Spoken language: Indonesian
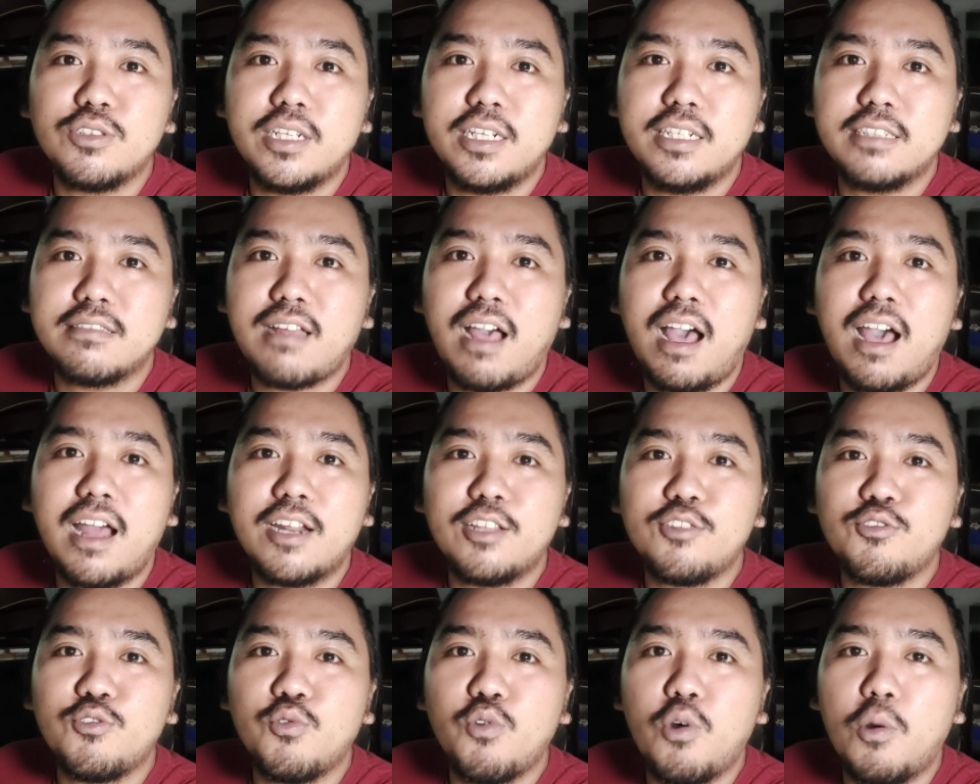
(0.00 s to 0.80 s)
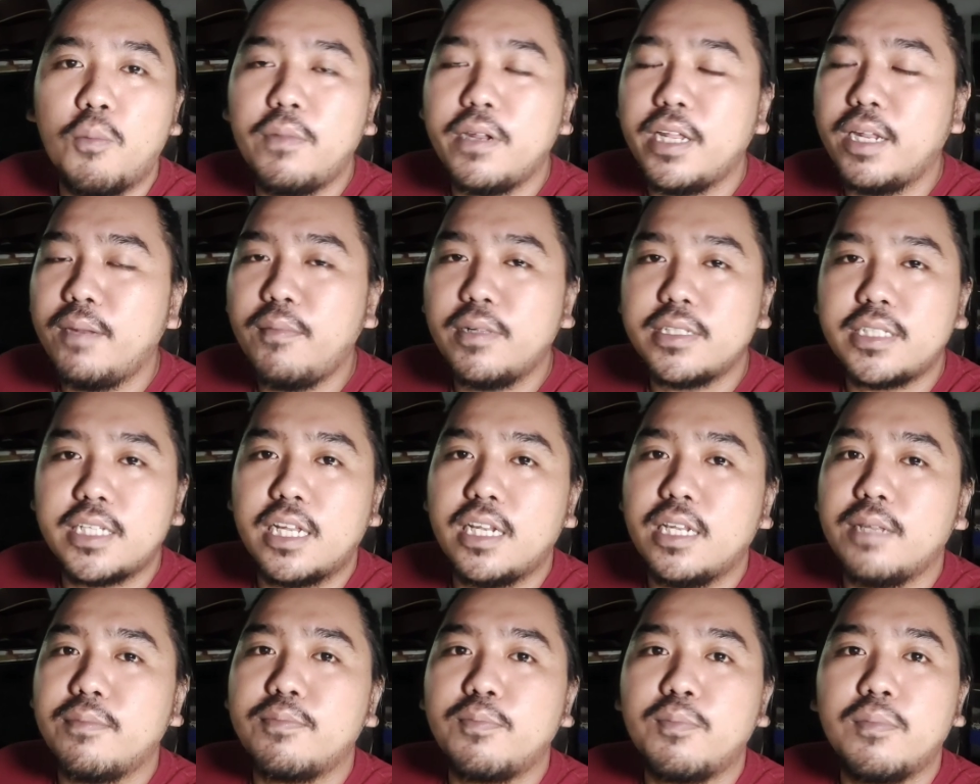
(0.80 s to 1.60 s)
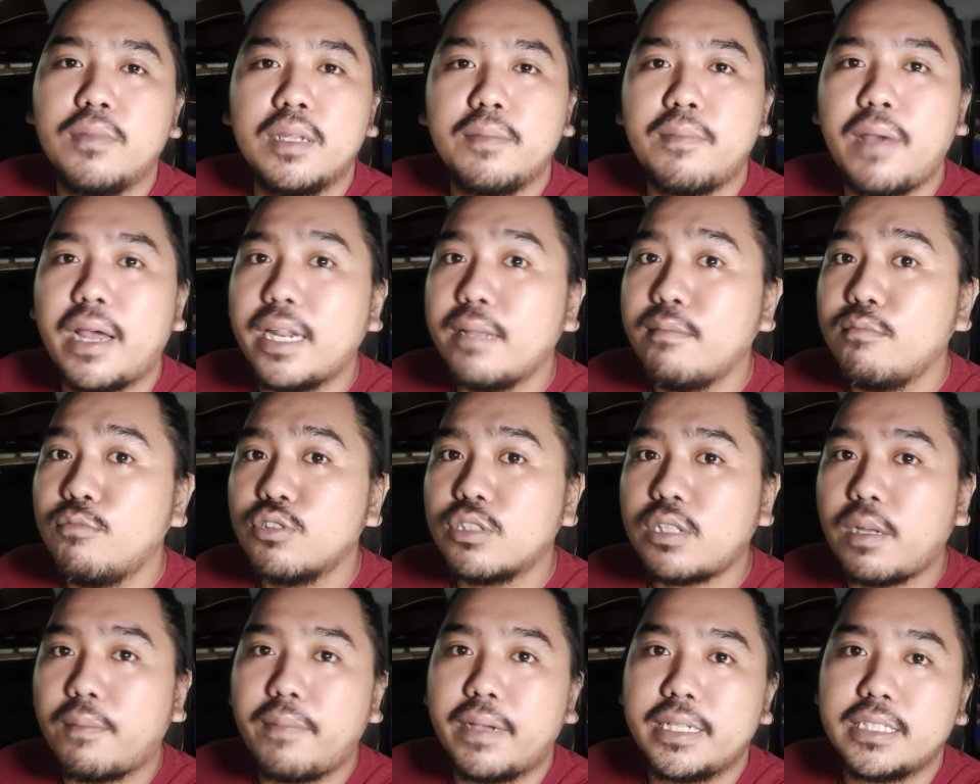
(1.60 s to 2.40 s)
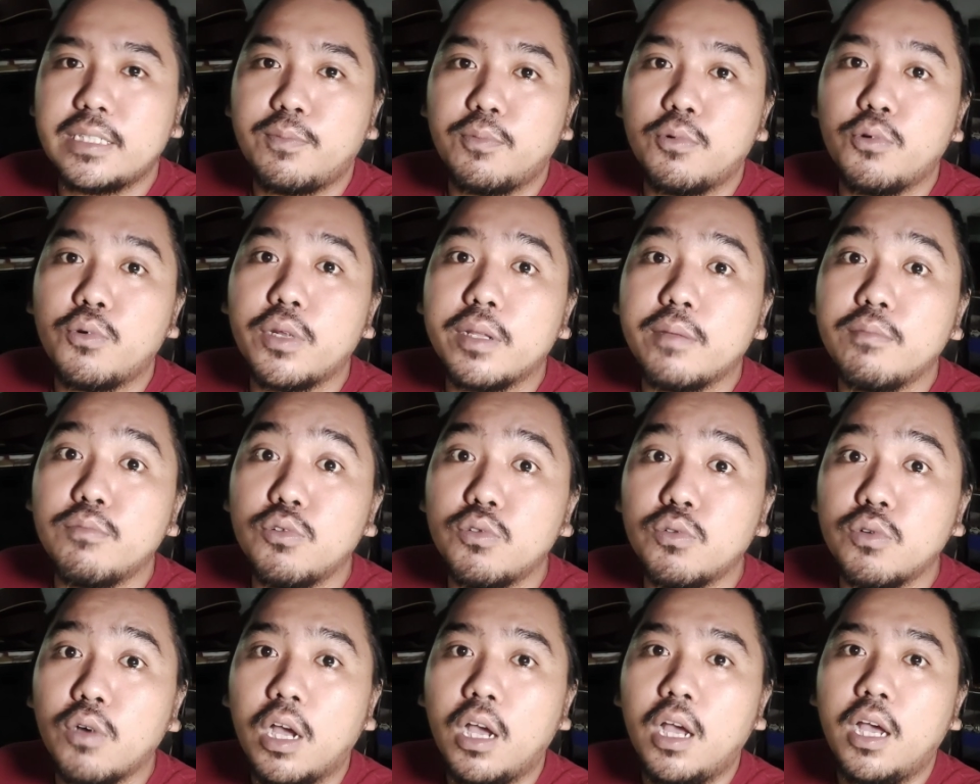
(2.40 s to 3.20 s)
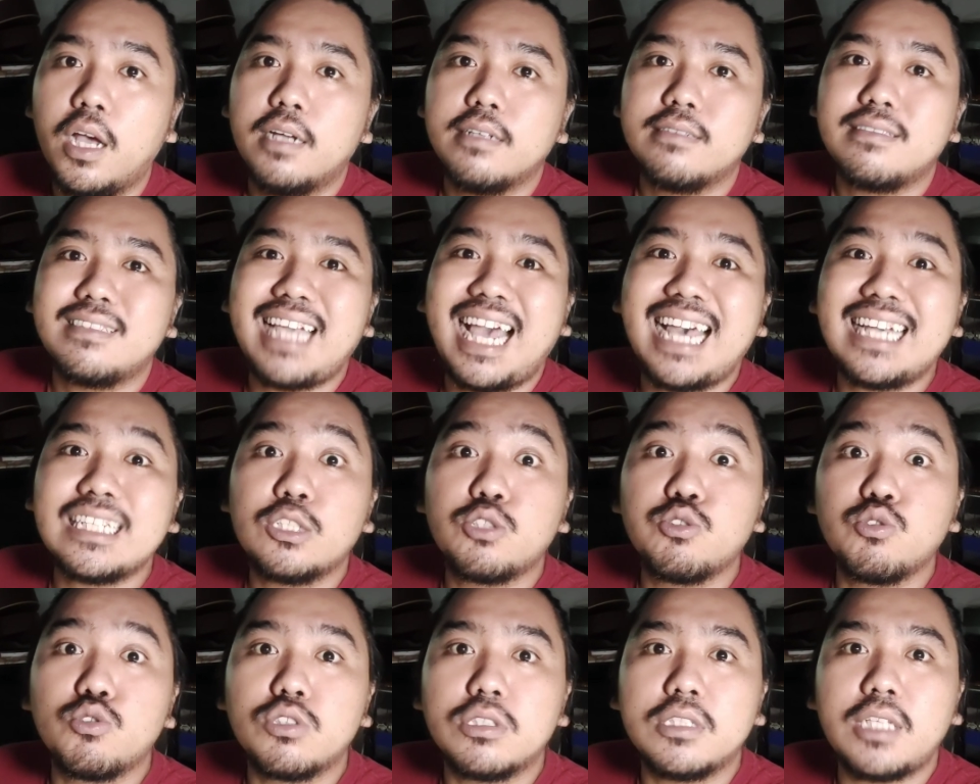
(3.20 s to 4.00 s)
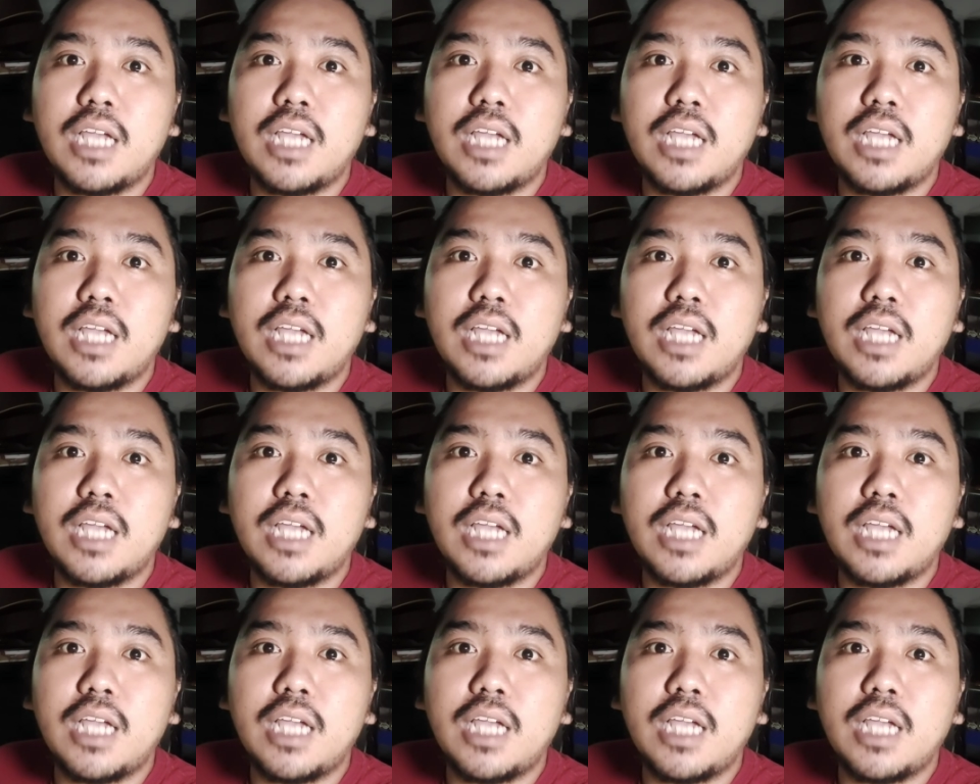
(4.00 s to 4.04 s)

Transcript: Jadi sehari itu gue beliin biasanya 5000 sampai 10000 Casut,